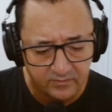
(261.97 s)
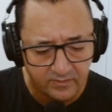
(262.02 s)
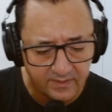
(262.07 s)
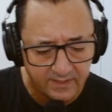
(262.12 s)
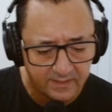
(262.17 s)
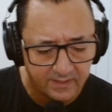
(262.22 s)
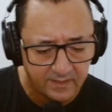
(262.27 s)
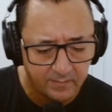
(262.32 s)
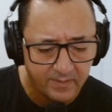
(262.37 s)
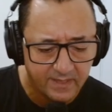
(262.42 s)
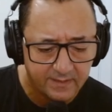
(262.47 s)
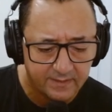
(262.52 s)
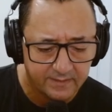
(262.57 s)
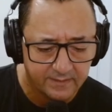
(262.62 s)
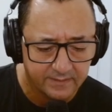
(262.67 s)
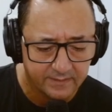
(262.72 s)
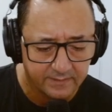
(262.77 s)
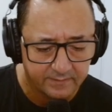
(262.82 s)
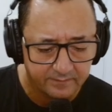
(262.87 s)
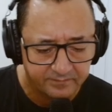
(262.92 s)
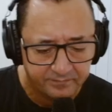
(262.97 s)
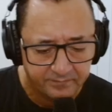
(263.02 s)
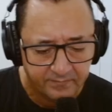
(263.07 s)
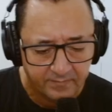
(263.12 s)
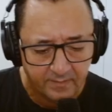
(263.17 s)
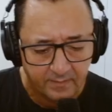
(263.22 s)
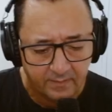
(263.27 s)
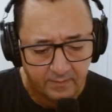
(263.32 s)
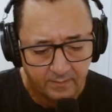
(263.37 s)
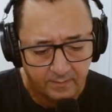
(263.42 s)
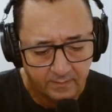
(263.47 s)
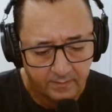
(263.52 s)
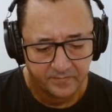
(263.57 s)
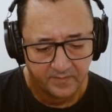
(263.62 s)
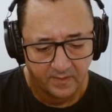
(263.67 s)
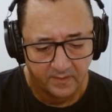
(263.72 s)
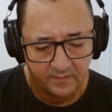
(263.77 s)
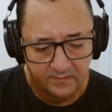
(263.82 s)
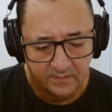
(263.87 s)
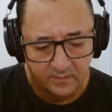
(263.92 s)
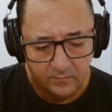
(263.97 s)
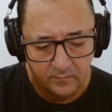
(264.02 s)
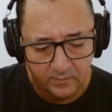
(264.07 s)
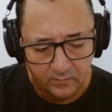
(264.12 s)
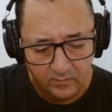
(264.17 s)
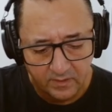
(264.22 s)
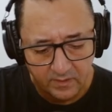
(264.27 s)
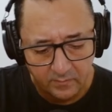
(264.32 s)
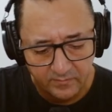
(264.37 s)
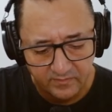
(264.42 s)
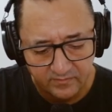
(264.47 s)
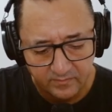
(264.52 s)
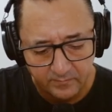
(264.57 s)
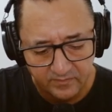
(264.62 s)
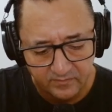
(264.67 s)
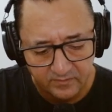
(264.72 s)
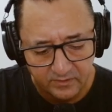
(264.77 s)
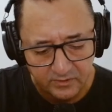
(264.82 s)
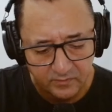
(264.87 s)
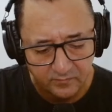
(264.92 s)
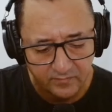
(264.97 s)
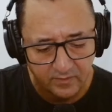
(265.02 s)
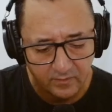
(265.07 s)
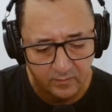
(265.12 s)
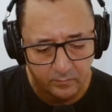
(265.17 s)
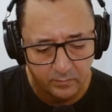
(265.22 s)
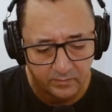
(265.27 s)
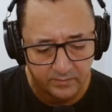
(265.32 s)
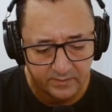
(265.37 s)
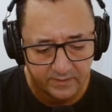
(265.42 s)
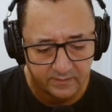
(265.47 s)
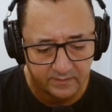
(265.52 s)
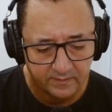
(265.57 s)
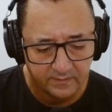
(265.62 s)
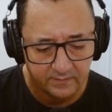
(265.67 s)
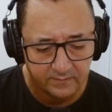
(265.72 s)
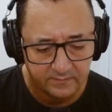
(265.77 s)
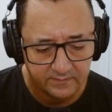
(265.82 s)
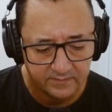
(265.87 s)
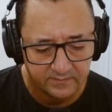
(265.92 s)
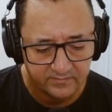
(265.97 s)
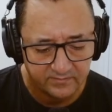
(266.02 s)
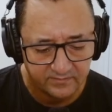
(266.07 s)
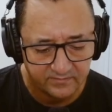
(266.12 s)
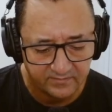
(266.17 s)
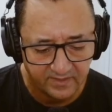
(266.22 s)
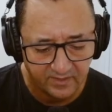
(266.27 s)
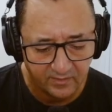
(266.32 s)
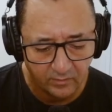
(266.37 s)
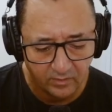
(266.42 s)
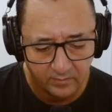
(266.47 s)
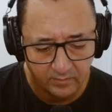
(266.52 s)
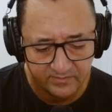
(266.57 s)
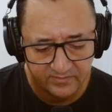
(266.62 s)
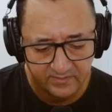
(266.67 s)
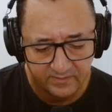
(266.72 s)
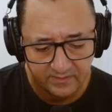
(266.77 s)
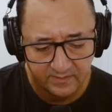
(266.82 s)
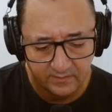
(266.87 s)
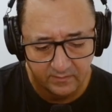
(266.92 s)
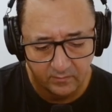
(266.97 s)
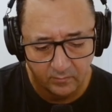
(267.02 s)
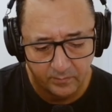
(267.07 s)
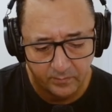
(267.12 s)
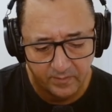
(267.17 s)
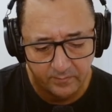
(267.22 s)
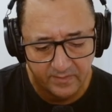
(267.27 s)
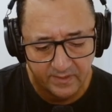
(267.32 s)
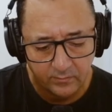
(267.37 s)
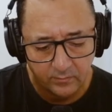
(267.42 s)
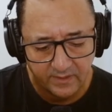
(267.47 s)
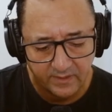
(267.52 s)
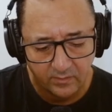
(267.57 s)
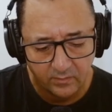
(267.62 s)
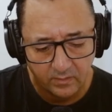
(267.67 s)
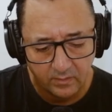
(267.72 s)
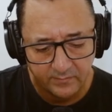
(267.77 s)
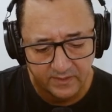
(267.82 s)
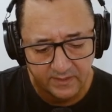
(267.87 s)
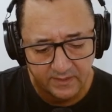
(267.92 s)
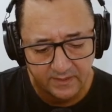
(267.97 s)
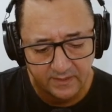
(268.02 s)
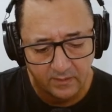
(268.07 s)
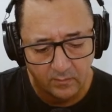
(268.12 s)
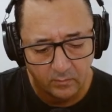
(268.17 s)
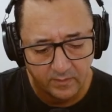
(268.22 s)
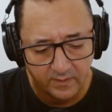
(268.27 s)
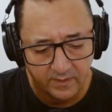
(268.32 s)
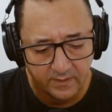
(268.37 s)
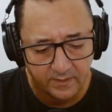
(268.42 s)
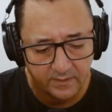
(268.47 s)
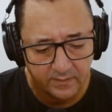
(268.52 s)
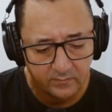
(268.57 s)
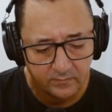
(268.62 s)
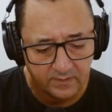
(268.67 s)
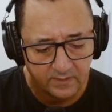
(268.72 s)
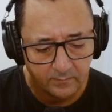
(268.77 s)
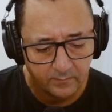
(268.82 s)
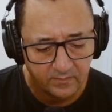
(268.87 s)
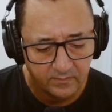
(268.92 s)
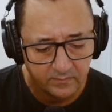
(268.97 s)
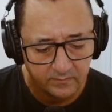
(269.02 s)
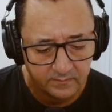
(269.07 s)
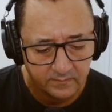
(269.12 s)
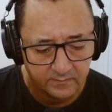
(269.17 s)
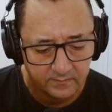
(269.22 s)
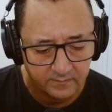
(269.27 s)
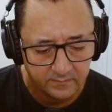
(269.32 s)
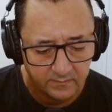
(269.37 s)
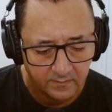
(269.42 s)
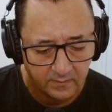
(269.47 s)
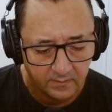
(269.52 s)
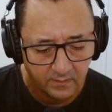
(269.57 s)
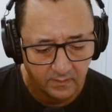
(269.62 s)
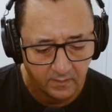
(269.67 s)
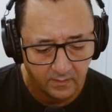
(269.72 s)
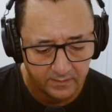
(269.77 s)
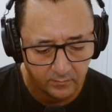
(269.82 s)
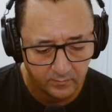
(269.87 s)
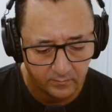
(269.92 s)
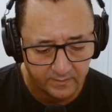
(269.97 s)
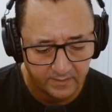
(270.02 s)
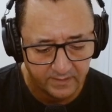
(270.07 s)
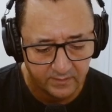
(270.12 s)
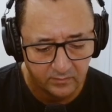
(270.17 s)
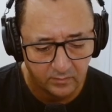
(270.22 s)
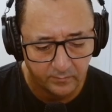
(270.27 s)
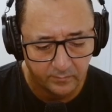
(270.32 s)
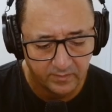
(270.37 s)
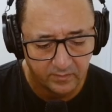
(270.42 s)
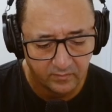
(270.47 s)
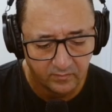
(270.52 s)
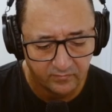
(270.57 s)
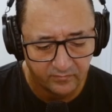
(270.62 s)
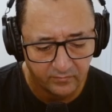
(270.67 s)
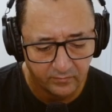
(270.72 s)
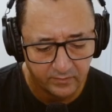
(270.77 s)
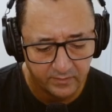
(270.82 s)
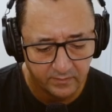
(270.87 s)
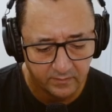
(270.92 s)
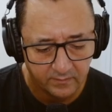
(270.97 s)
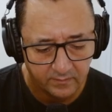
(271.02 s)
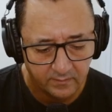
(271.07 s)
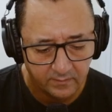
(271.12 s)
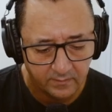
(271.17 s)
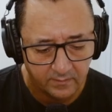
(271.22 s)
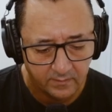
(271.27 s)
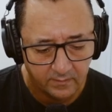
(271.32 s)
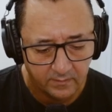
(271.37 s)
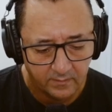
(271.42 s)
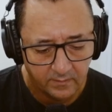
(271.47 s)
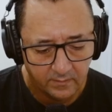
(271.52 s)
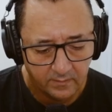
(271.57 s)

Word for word: Olha que bacana. Então agora, meus amigos, deixa eu falar um pouquinho aqui, ó, desses knobs aqui, ó. O primeiro knob aqui é o ganho, tá bom? Olha o ganho do microfone, ó.